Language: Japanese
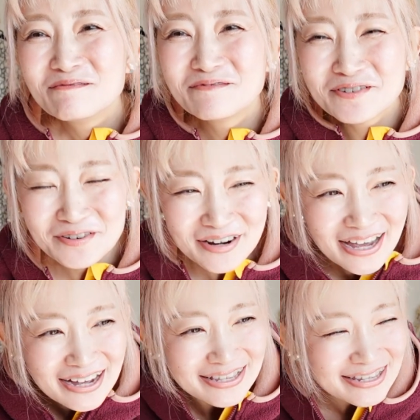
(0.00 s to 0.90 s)
もうこれ
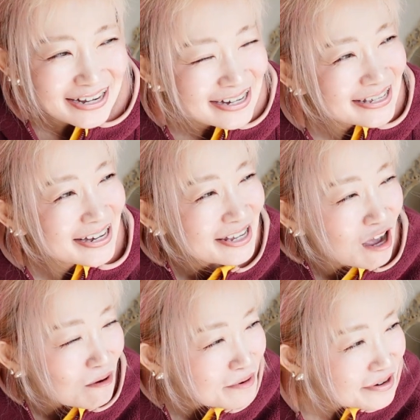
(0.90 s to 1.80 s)
あったらね
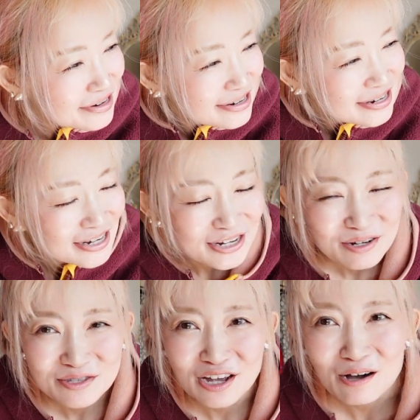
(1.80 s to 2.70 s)
多分
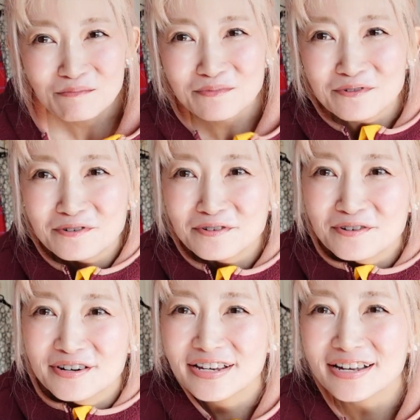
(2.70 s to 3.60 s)
暖
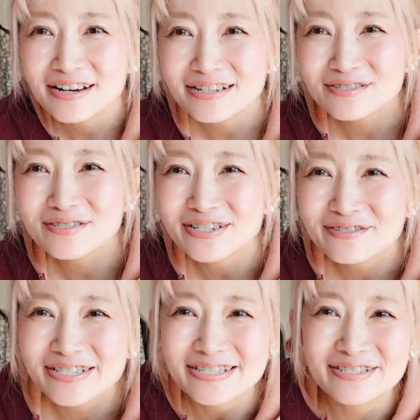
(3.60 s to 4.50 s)
房いらんのちゃう
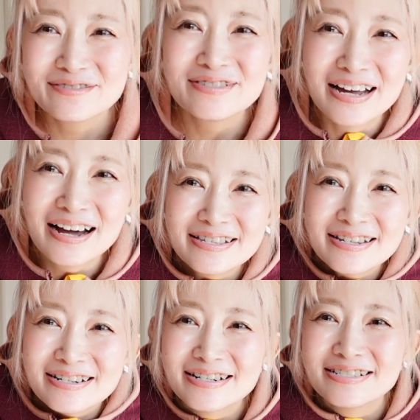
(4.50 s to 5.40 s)
かなっていうぐらい
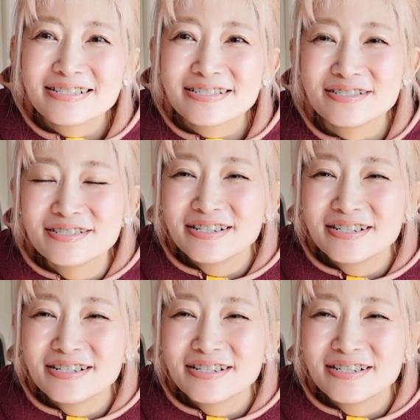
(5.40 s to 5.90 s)
たかいです。